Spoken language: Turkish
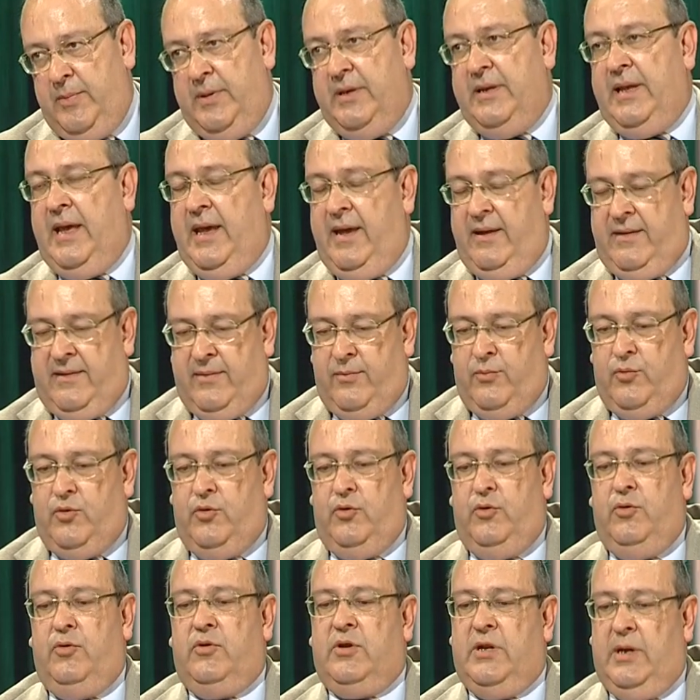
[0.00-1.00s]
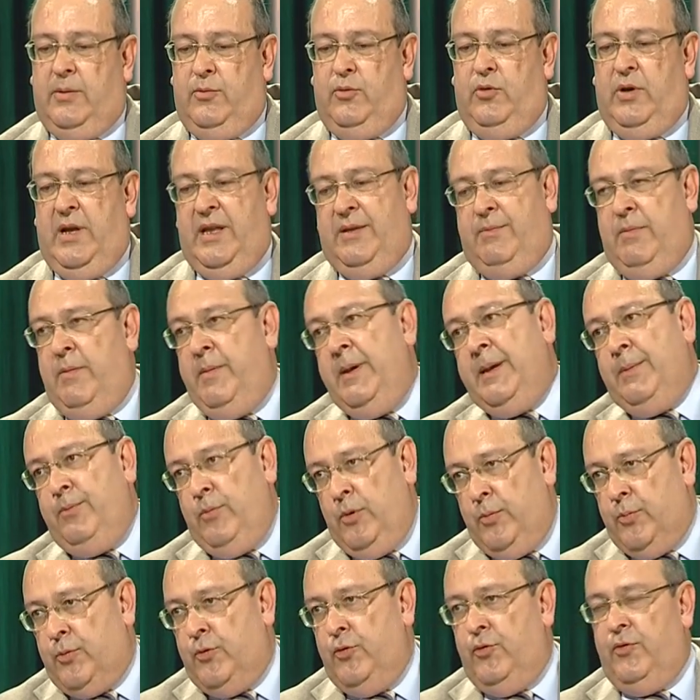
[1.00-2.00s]
bir eğitim. Bunu kabul etmemek
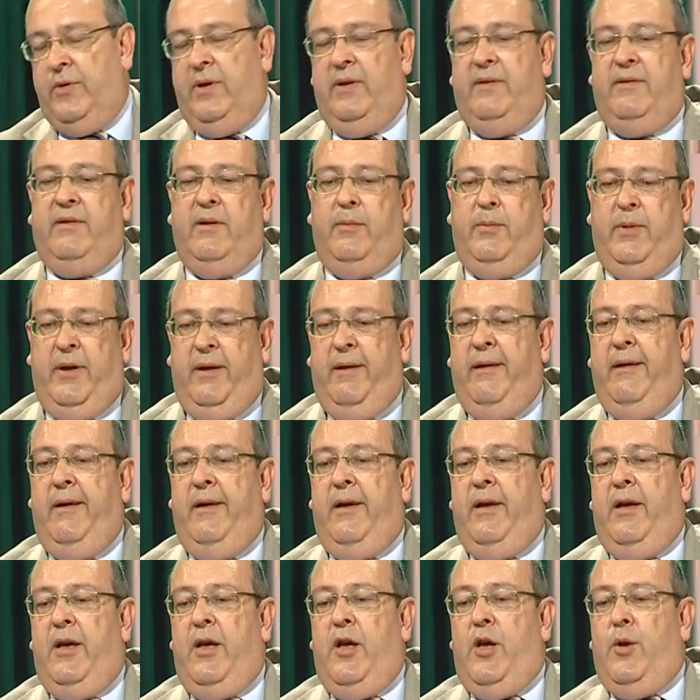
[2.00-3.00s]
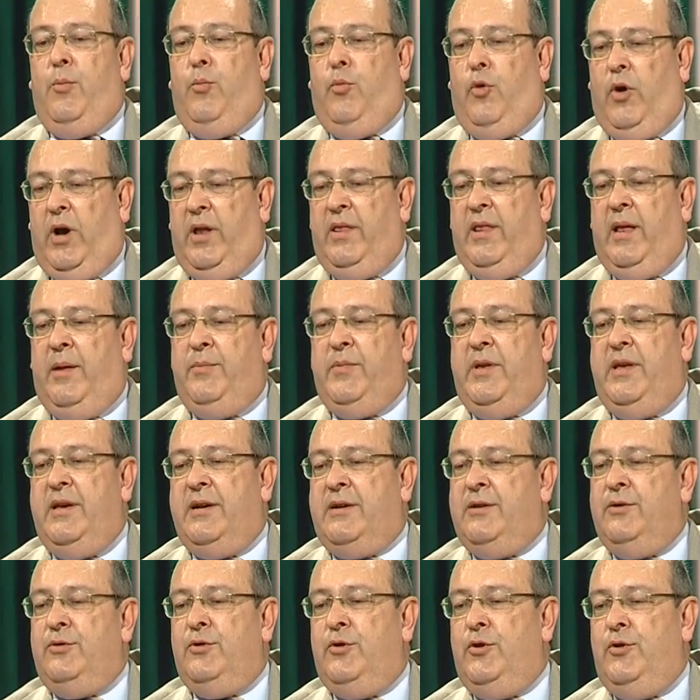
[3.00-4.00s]
mümkün değil tabii. Tabii ki, tabii ki. Bu anlamda
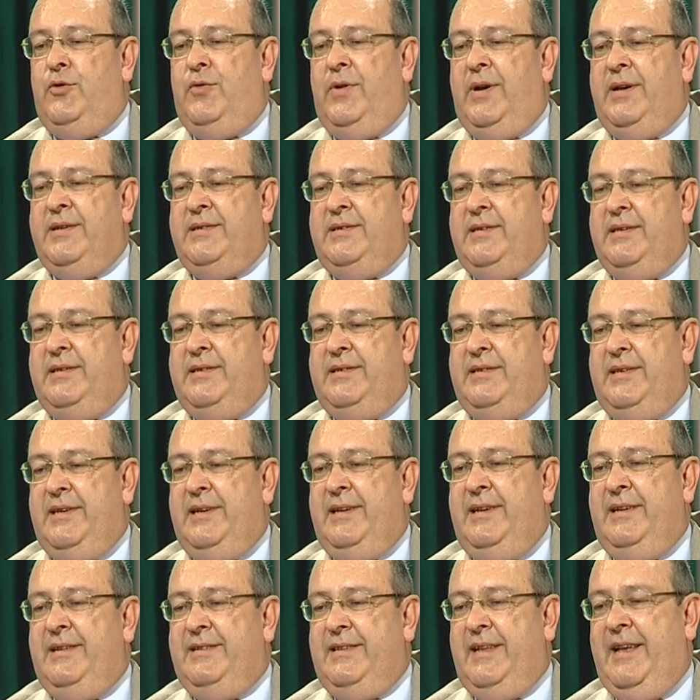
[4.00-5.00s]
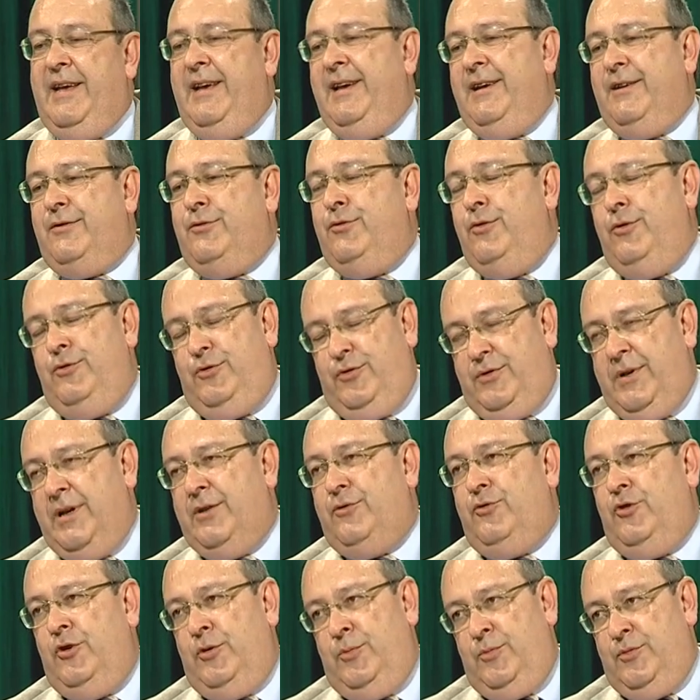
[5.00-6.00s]
Yakın Doğu Üniversitesi de kurucu
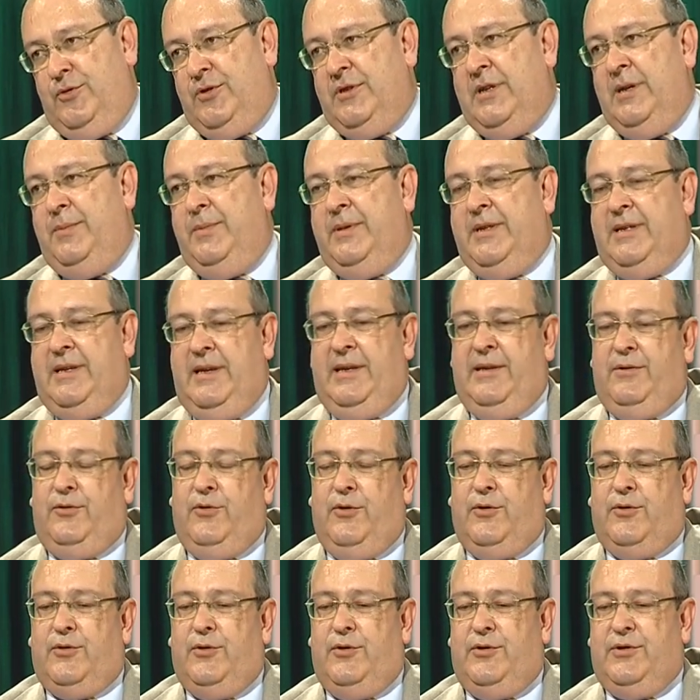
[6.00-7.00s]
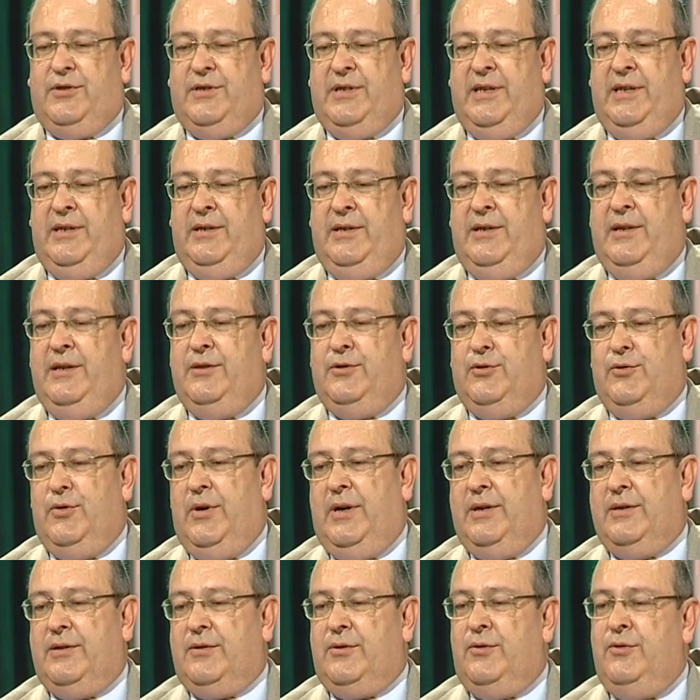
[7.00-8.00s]
rektörümüz tabii ki Doktor Sayın
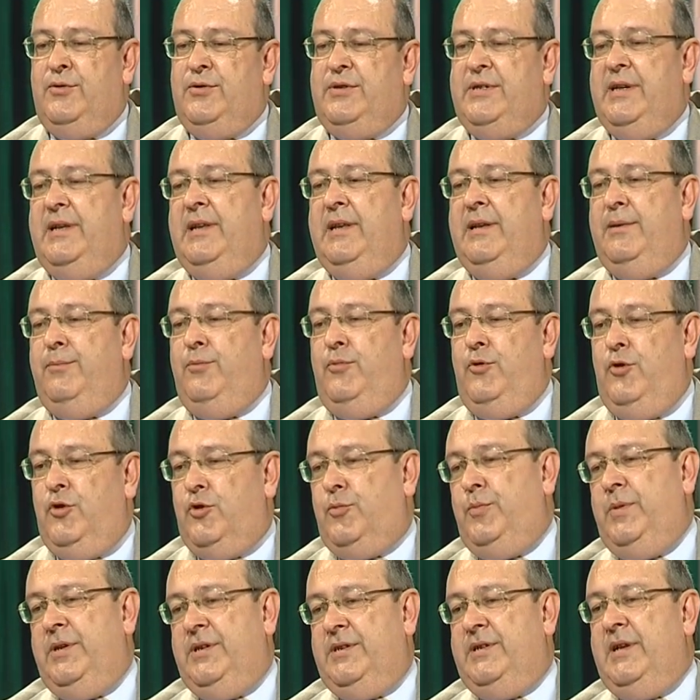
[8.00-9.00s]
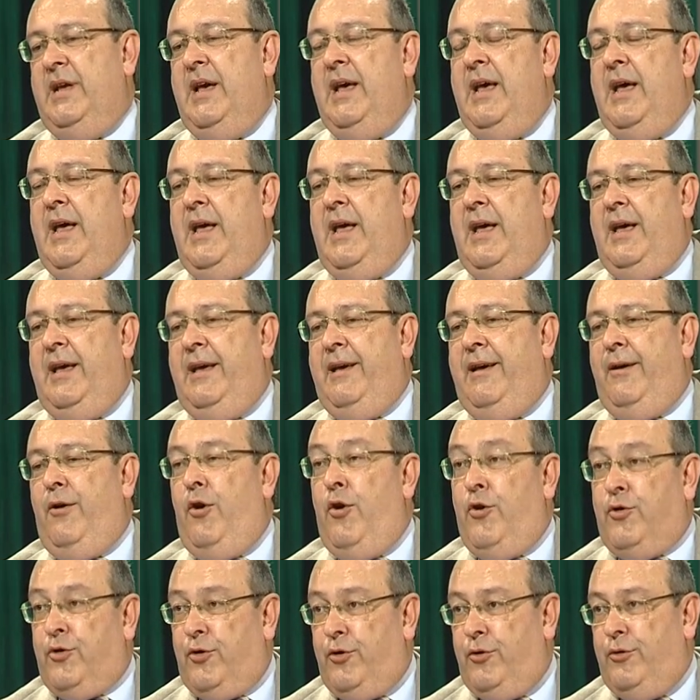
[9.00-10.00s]
Suat Günsel'in büyük bir e,
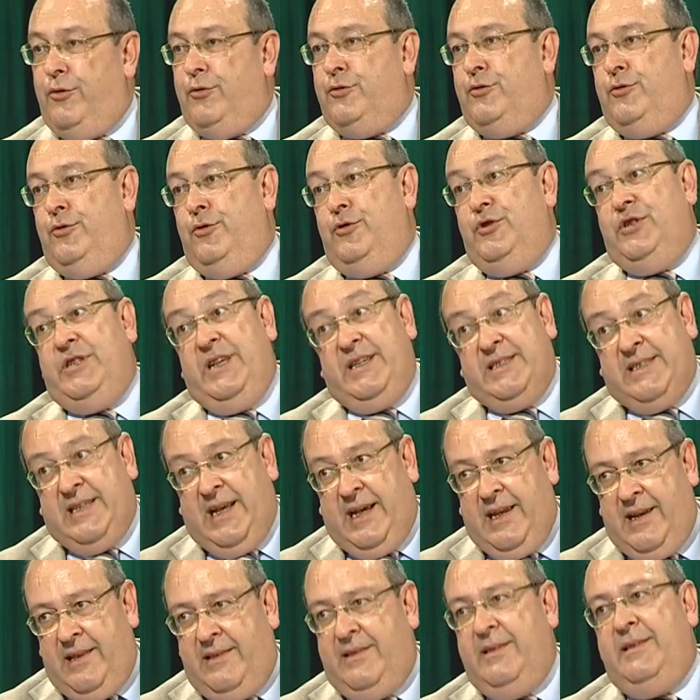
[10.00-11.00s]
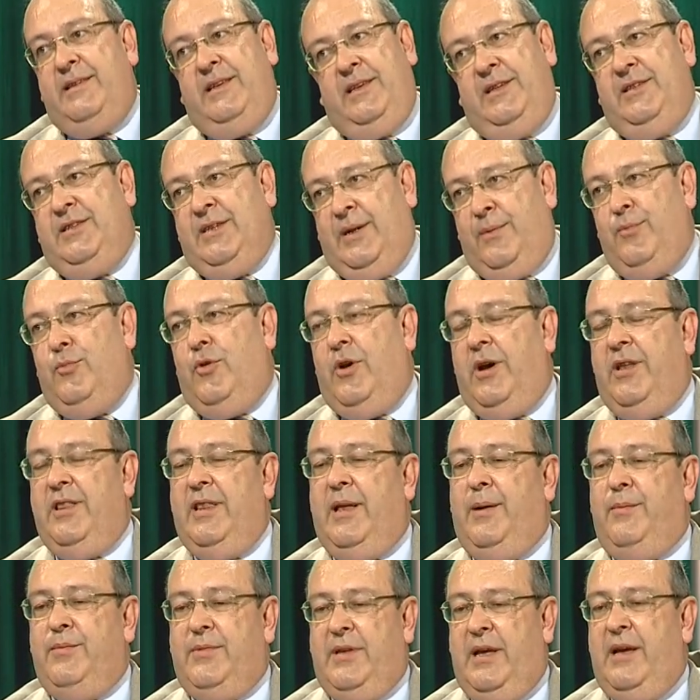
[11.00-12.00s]
öngörüsü, cesareti diyeceğim bu
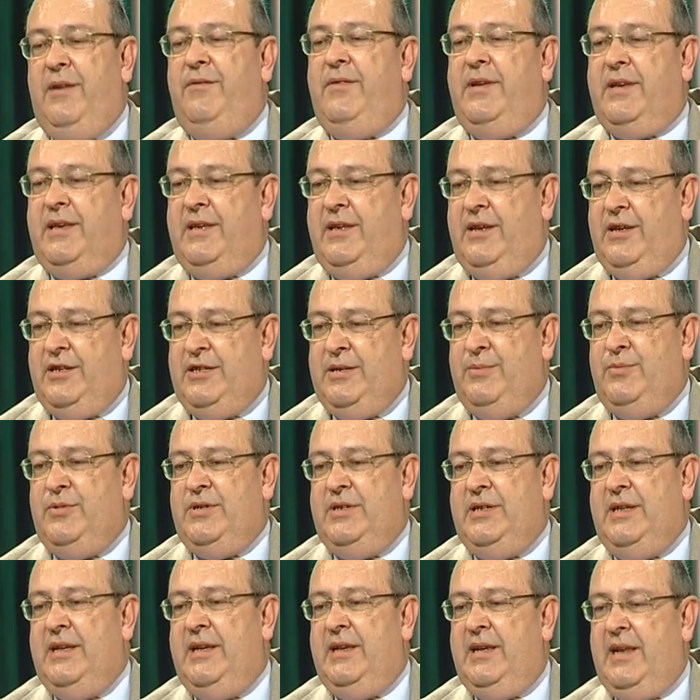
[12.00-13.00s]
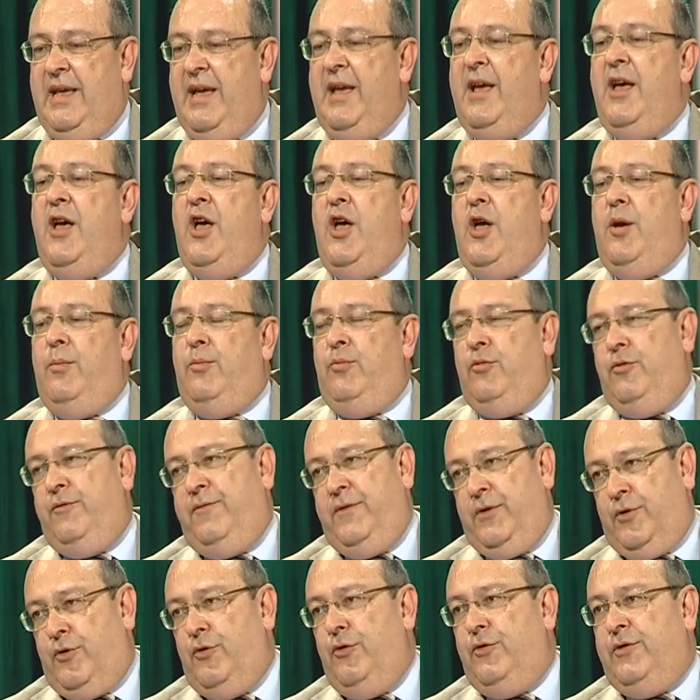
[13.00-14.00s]
anlamda ve girişimciliğiyle bu
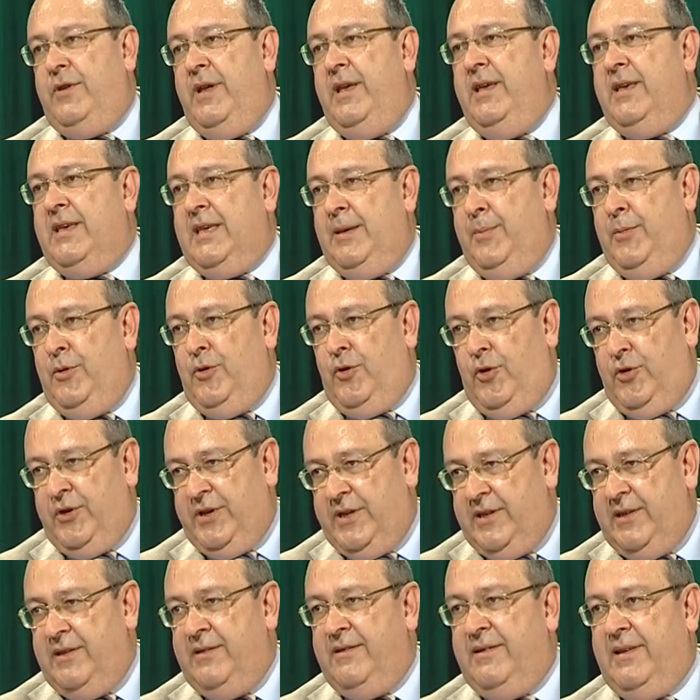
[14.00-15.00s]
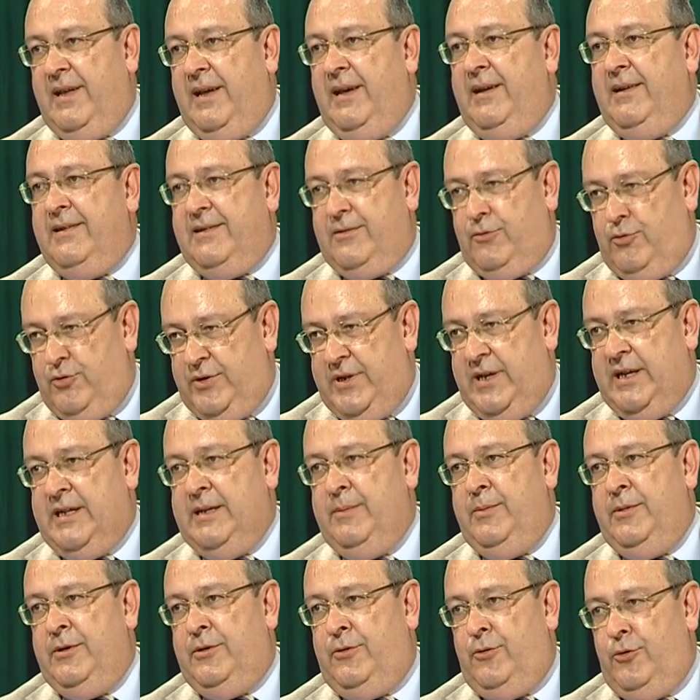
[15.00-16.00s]
fakülte 2010 yılında Kuzey
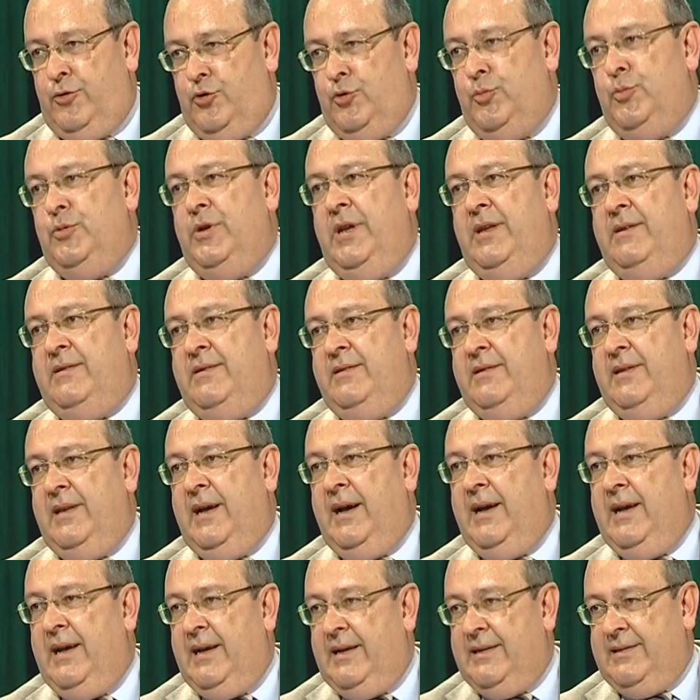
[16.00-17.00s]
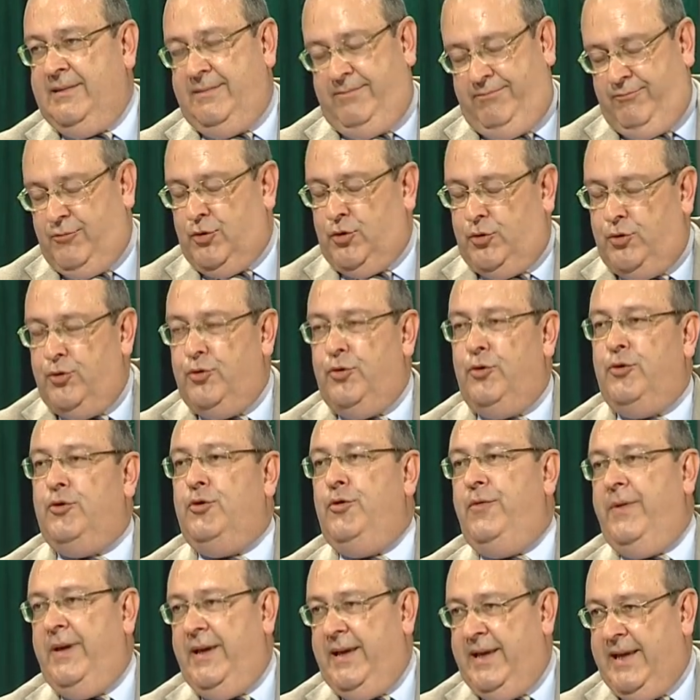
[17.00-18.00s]
Kıbrıs Türk Cumhuriyeti'nde hayat
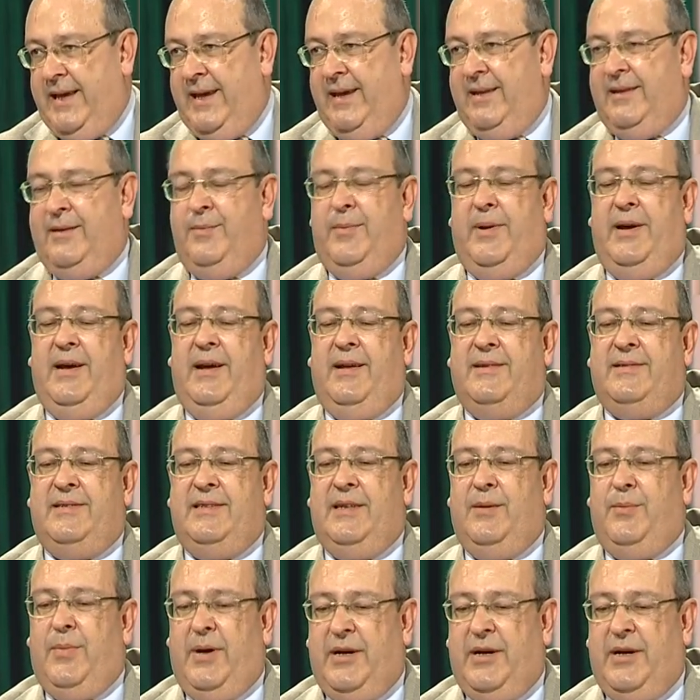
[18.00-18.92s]
kuruldu ve eğitim hayatına